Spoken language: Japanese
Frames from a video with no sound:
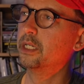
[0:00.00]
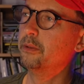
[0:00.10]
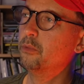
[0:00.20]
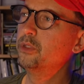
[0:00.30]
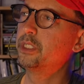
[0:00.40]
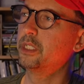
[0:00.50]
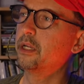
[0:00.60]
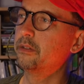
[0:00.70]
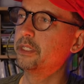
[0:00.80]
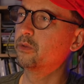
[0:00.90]

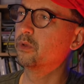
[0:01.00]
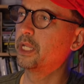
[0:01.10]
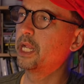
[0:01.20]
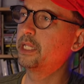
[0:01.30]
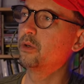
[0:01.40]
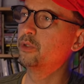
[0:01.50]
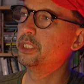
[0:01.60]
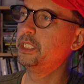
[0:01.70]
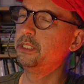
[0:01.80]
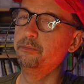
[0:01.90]
エモーショナルにこうなってほ
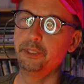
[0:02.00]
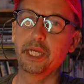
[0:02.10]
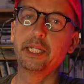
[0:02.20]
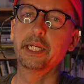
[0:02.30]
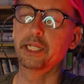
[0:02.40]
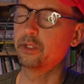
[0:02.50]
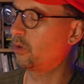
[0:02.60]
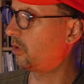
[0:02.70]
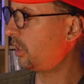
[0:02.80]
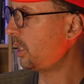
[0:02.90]
しいし見たいんだけ
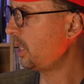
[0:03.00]
ど